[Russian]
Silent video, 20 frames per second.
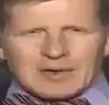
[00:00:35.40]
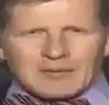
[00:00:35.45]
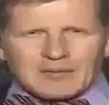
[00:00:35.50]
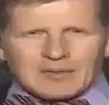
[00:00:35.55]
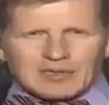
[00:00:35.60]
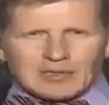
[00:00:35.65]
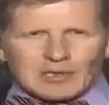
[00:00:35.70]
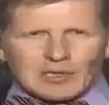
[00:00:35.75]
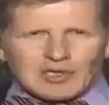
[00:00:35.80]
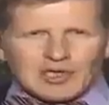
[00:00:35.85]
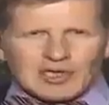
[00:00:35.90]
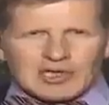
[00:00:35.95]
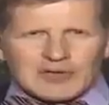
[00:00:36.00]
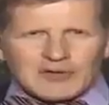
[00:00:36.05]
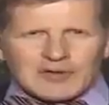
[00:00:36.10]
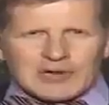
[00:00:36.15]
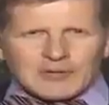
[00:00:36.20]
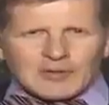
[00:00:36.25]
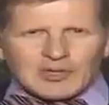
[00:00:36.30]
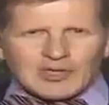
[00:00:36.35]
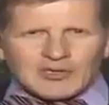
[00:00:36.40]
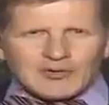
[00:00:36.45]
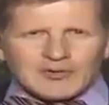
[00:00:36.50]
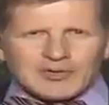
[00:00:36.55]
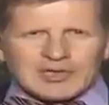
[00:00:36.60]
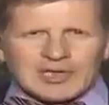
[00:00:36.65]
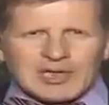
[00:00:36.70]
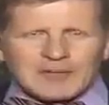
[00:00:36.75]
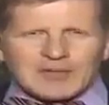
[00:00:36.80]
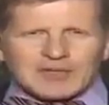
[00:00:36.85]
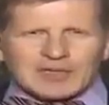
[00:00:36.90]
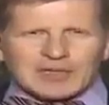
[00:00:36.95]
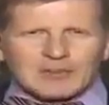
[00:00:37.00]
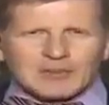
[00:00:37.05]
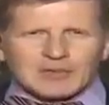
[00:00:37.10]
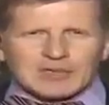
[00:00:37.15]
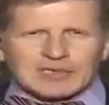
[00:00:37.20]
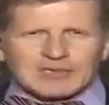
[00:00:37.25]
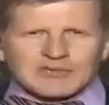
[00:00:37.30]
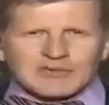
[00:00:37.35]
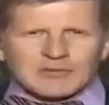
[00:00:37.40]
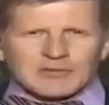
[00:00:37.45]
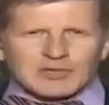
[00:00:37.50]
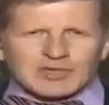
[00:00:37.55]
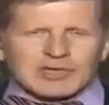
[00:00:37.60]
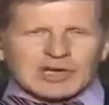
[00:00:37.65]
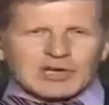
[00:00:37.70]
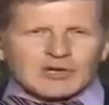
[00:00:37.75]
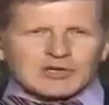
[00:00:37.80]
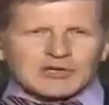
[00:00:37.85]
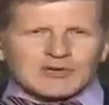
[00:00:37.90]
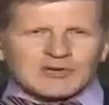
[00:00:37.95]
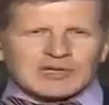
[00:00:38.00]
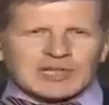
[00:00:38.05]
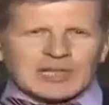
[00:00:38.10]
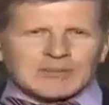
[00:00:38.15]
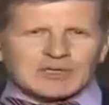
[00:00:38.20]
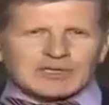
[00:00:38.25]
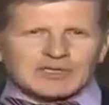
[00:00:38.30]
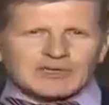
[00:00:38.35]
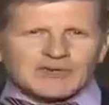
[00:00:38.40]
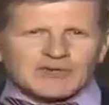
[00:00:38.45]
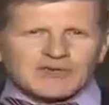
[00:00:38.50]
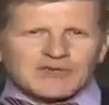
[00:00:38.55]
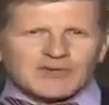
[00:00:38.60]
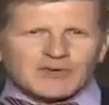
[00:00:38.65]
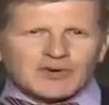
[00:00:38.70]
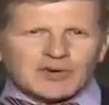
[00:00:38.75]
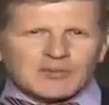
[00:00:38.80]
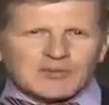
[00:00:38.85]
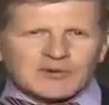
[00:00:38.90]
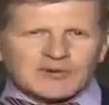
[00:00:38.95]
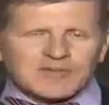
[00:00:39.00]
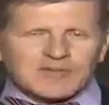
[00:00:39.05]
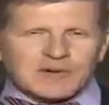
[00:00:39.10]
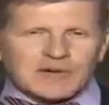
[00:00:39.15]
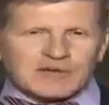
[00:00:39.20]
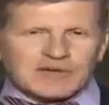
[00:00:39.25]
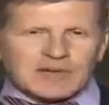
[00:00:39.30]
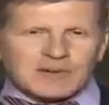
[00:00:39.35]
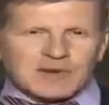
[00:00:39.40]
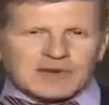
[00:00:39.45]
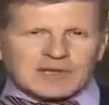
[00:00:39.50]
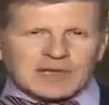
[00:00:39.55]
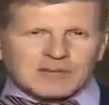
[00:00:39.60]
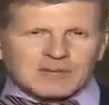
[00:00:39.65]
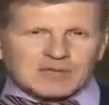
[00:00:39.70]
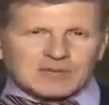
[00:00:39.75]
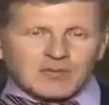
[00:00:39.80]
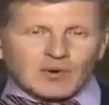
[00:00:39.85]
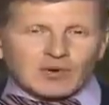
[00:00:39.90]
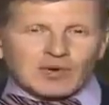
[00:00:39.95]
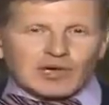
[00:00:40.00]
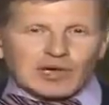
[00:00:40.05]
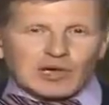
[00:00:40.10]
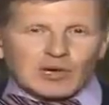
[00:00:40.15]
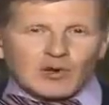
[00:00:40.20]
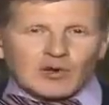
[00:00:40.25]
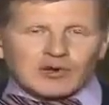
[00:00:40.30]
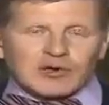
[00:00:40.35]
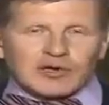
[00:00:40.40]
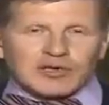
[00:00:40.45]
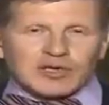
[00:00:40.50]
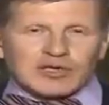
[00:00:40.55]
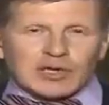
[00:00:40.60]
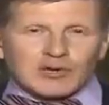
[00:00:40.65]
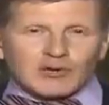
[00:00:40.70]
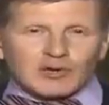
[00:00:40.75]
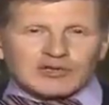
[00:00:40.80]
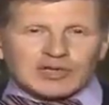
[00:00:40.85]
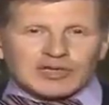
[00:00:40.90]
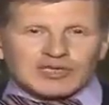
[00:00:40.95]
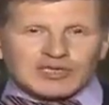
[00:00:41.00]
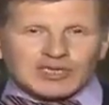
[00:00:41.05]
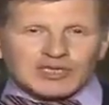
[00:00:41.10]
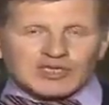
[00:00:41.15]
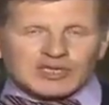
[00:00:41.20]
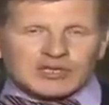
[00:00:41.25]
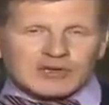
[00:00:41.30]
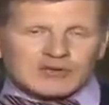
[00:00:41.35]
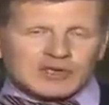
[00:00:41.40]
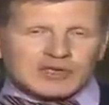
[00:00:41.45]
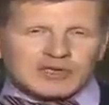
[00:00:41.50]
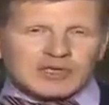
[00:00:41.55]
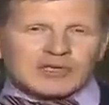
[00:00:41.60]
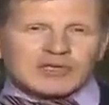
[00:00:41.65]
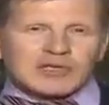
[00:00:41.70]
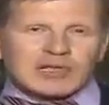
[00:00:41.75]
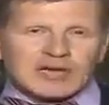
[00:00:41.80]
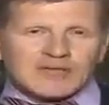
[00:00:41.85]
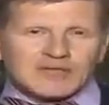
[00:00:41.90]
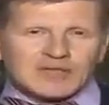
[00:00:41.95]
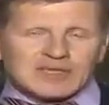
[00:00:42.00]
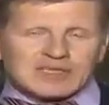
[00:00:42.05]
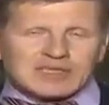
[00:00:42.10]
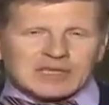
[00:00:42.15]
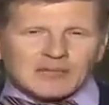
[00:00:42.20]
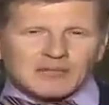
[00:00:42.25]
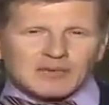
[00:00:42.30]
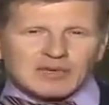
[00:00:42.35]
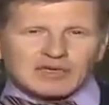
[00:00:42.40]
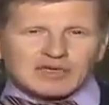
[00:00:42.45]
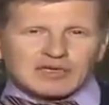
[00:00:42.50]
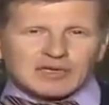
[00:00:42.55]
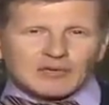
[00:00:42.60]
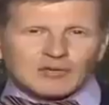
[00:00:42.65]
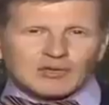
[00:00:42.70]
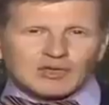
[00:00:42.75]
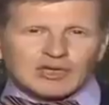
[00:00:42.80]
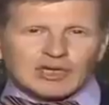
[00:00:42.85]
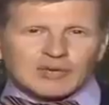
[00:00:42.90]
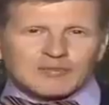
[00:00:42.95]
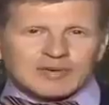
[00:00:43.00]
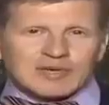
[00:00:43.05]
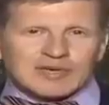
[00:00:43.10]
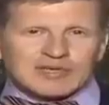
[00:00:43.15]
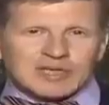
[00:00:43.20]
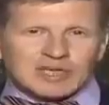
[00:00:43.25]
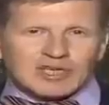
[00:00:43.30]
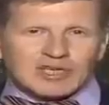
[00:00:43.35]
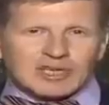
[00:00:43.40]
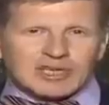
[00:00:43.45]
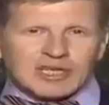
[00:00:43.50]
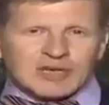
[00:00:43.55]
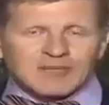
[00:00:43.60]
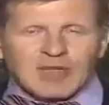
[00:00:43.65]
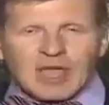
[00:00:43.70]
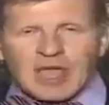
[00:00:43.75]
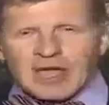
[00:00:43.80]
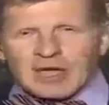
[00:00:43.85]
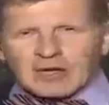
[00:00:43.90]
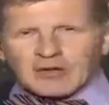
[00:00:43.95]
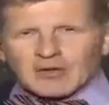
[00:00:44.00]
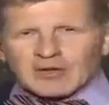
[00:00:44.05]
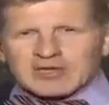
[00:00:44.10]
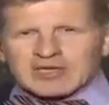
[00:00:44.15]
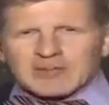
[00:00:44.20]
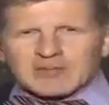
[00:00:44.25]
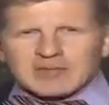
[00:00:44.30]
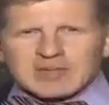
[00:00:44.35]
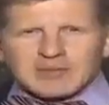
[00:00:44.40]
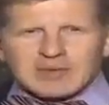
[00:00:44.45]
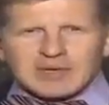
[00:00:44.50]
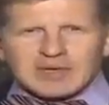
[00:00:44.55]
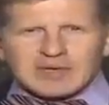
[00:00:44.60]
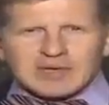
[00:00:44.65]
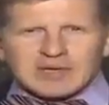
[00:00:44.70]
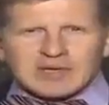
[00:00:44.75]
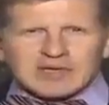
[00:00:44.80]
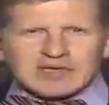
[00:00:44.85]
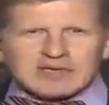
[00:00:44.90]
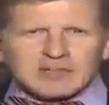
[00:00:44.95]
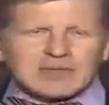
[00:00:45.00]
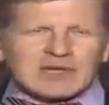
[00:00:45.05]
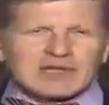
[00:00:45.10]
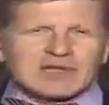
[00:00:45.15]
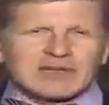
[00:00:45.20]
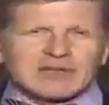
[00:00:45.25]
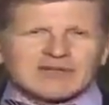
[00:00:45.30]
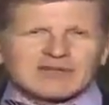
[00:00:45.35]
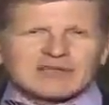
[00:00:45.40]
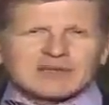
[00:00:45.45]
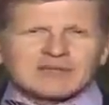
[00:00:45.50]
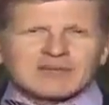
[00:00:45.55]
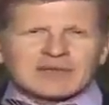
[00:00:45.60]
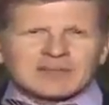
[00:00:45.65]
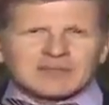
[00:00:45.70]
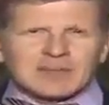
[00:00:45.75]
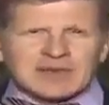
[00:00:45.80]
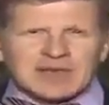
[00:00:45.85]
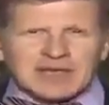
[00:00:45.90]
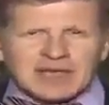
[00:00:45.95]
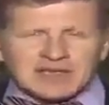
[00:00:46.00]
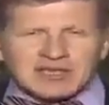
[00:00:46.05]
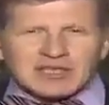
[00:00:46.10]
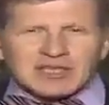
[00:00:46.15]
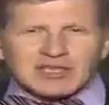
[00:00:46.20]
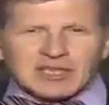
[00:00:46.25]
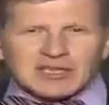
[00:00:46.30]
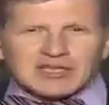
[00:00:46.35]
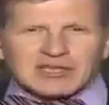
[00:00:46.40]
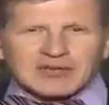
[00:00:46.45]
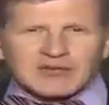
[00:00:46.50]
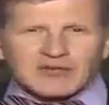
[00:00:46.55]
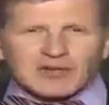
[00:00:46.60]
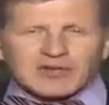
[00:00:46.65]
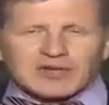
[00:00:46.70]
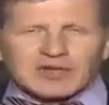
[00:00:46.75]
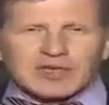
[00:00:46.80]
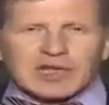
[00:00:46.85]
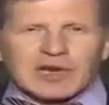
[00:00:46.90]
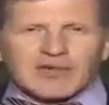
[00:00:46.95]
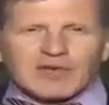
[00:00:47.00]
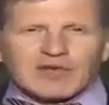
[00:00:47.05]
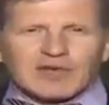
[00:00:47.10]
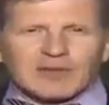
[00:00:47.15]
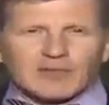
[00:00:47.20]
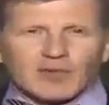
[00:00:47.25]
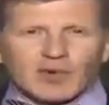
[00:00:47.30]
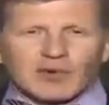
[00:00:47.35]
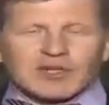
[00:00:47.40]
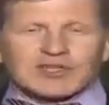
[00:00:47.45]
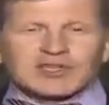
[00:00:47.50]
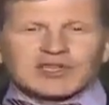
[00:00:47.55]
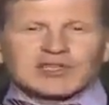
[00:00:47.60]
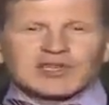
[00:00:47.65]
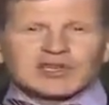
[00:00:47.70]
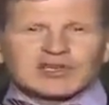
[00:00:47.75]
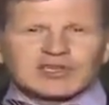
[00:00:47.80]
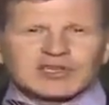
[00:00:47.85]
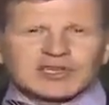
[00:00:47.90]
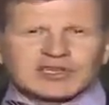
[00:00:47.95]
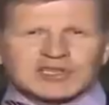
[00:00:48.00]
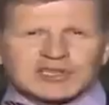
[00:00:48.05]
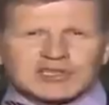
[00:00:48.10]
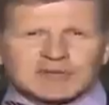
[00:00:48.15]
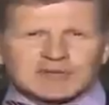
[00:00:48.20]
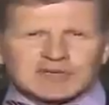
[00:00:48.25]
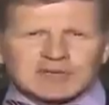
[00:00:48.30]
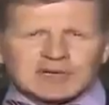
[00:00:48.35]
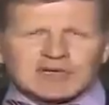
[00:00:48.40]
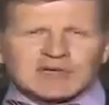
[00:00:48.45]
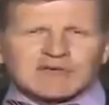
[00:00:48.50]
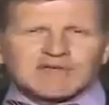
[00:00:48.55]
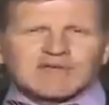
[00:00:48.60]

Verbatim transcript: Программа заключительного рабочего дня Петербургского международного экономического форума вполне могла быть более легкой, не такой насыщенной. Все-таки главные события уже произошли. Но, тем не менее, запланированных мероприятий на сегодня довольно много, целых 10.